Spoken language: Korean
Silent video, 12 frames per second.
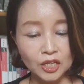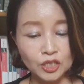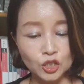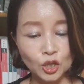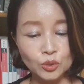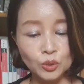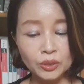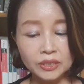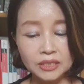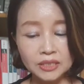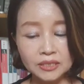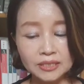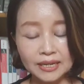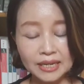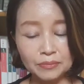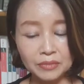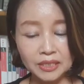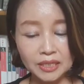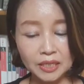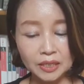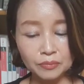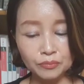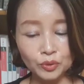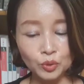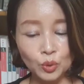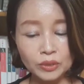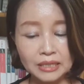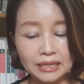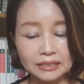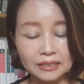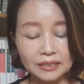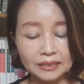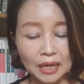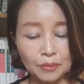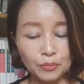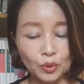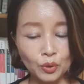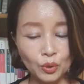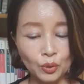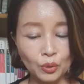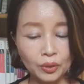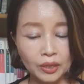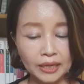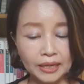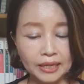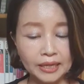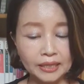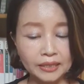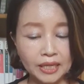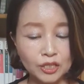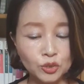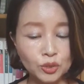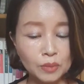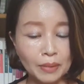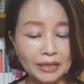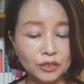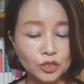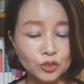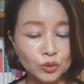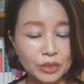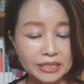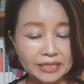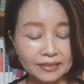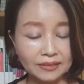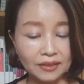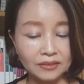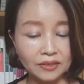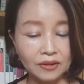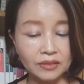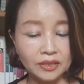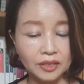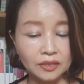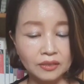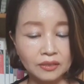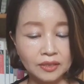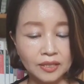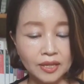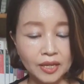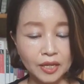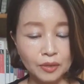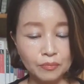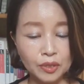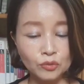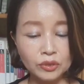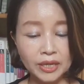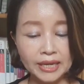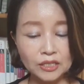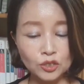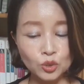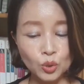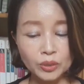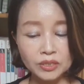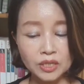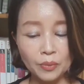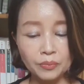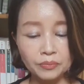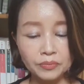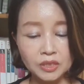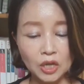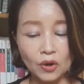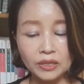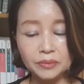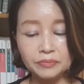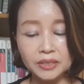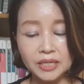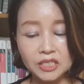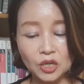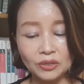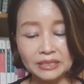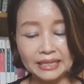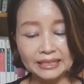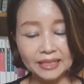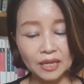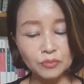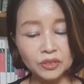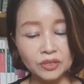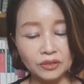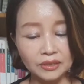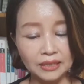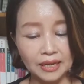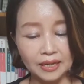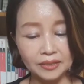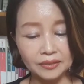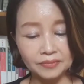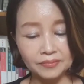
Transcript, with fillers: 저소득층 사람들이 부동산을 담보로 대출을 받을 수 있었던 건 미국의 초저금리 정책 때문이었다.